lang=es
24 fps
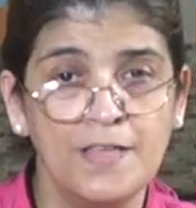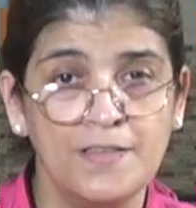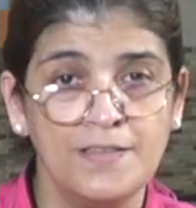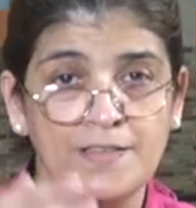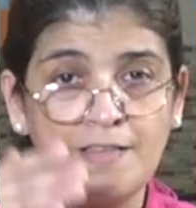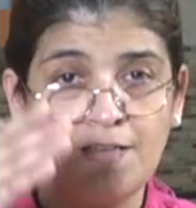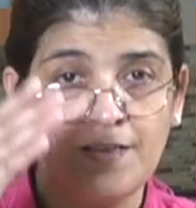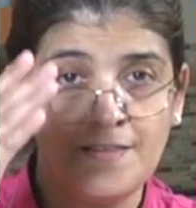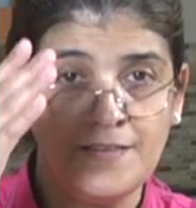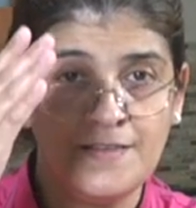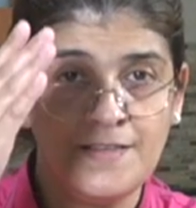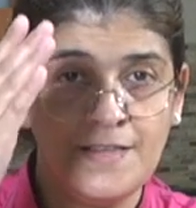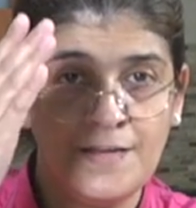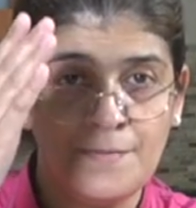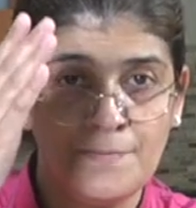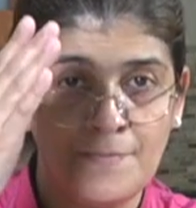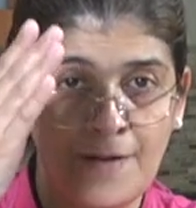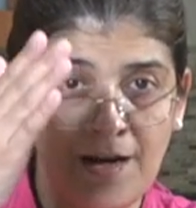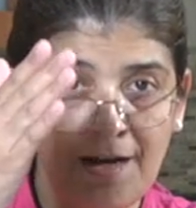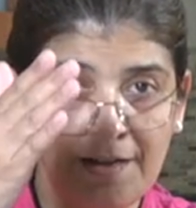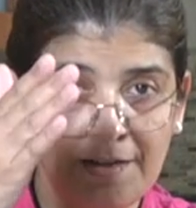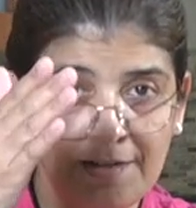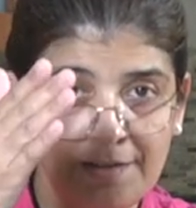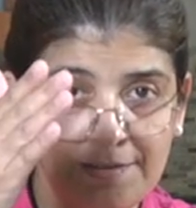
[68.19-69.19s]
desde el
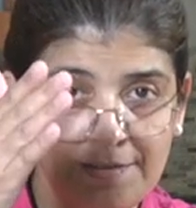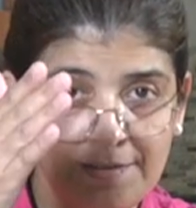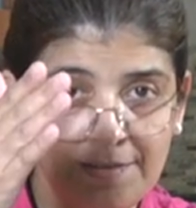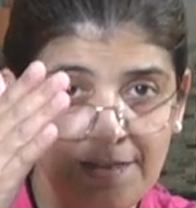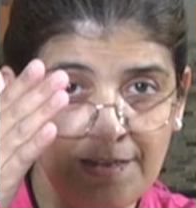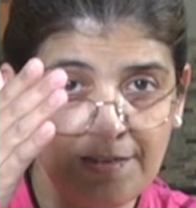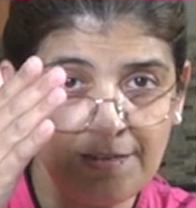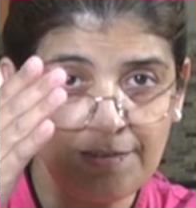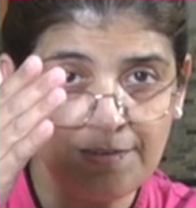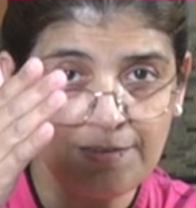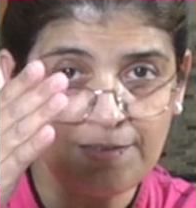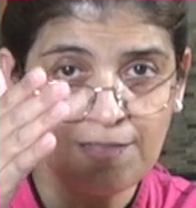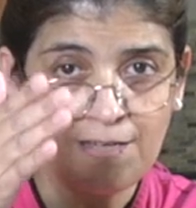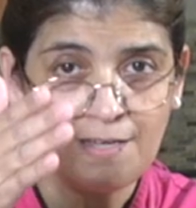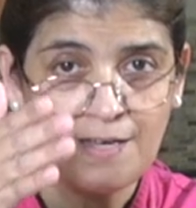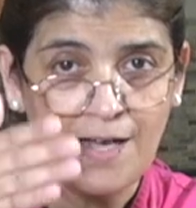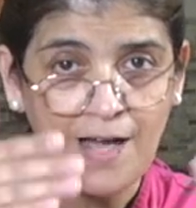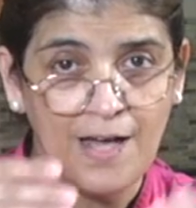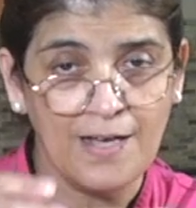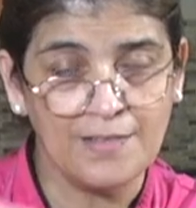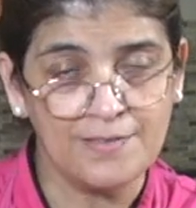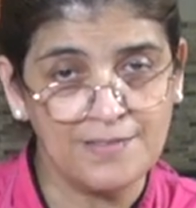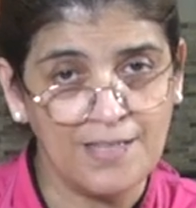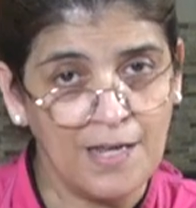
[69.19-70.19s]
más reciente
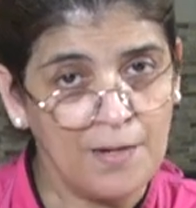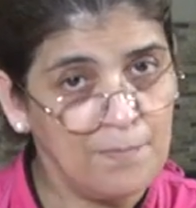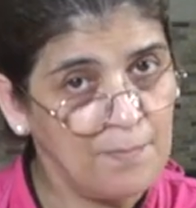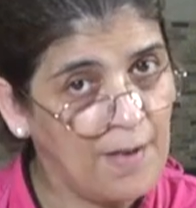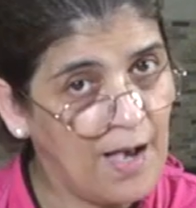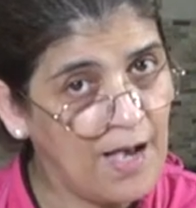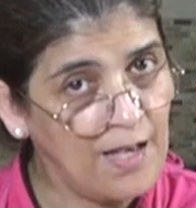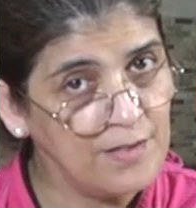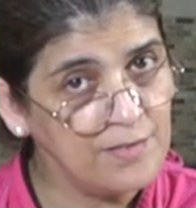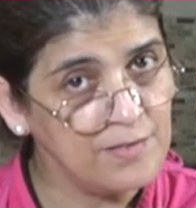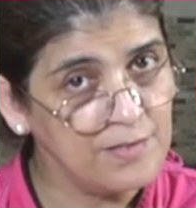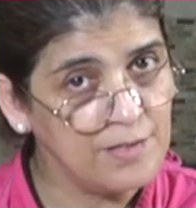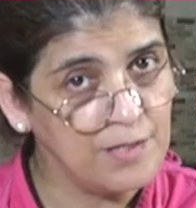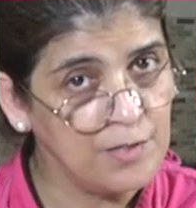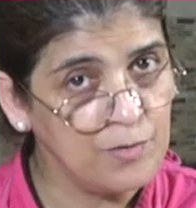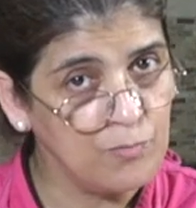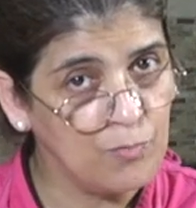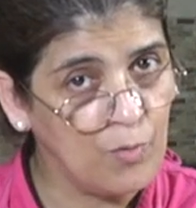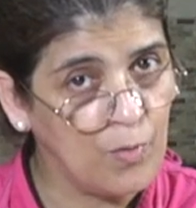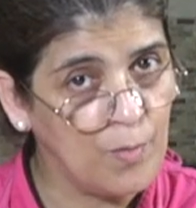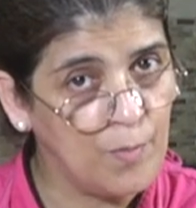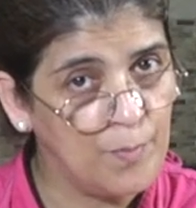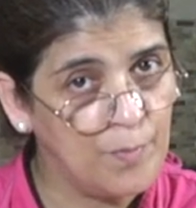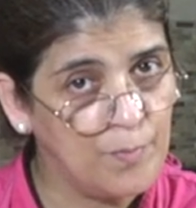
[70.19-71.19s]
hasta el más
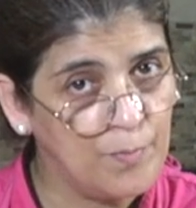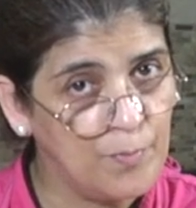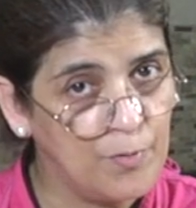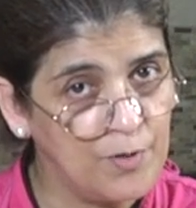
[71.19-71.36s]
antiguo.